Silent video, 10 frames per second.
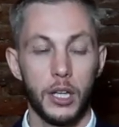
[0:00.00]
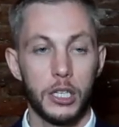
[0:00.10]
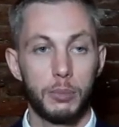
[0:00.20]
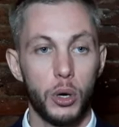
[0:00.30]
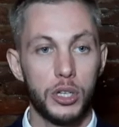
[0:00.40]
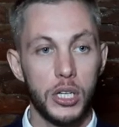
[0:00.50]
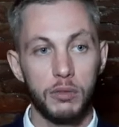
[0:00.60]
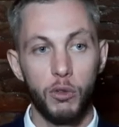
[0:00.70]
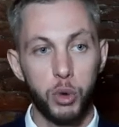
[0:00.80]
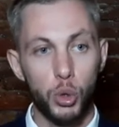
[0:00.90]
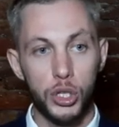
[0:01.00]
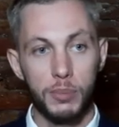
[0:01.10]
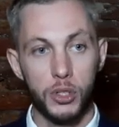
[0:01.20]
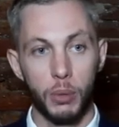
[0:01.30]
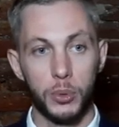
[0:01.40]
Społeczeństwo w
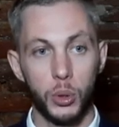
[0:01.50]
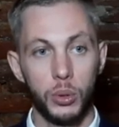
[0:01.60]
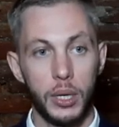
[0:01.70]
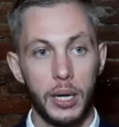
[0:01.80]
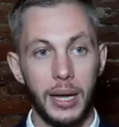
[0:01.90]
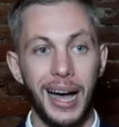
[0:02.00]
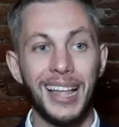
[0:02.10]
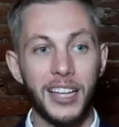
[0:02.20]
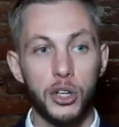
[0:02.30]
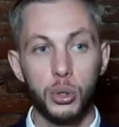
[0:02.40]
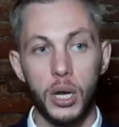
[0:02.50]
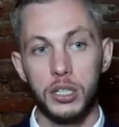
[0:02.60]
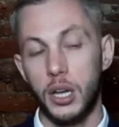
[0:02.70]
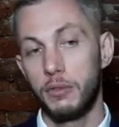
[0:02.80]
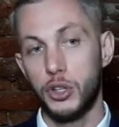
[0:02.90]
różnym stopniu angażuje
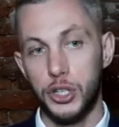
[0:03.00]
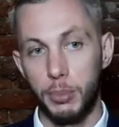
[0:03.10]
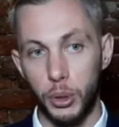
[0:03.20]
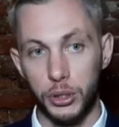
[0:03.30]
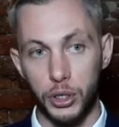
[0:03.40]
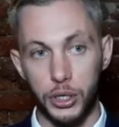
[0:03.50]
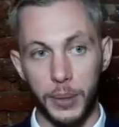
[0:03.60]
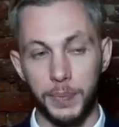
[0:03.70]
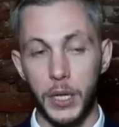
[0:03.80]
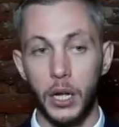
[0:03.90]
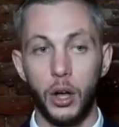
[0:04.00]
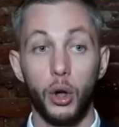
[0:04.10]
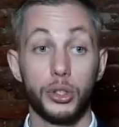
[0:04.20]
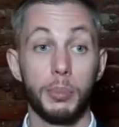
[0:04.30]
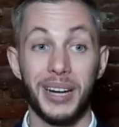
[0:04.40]
się w życie polityczne,
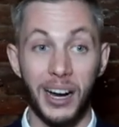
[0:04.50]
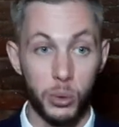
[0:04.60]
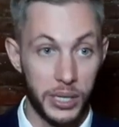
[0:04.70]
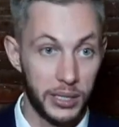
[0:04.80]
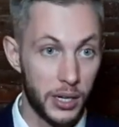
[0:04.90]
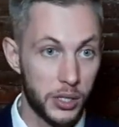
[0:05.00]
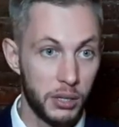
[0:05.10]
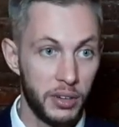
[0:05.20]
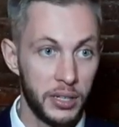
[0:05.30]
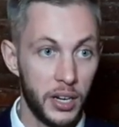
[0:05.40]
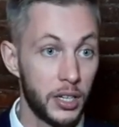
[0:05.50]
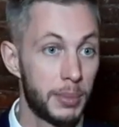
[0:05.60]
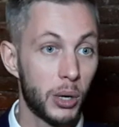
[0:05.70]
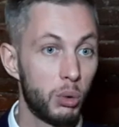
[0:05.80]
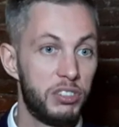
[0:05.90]
od braku zainteresowania i
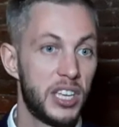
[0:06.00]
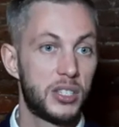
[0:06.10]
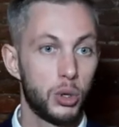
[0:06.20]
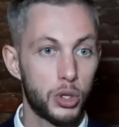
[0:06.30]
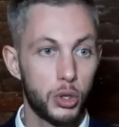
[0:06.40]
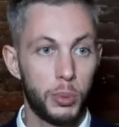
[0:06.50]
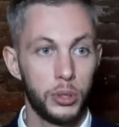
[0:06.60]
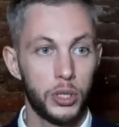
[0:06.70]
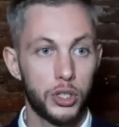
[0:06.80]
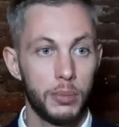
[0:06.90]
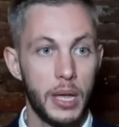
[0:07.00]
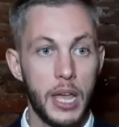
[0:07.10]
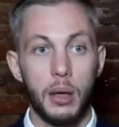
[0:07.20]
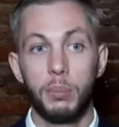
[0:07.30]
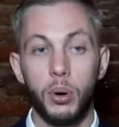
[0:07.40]
braku wiedzy o życiu politycznym
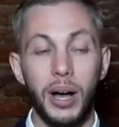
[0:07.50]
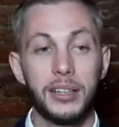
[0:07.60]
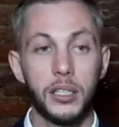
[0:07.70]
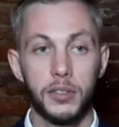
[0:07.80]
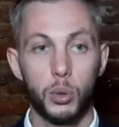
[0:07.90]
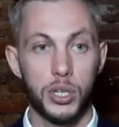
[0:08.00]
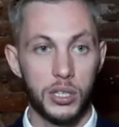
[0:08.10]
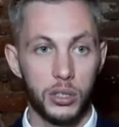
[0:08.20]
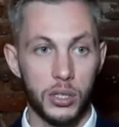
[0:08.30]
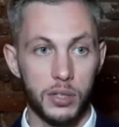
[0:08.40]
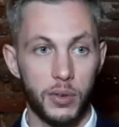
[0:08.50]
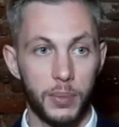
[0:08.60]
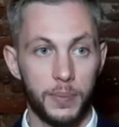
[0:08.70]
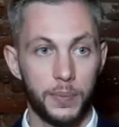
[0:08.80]
po aktywne uczestnictwo.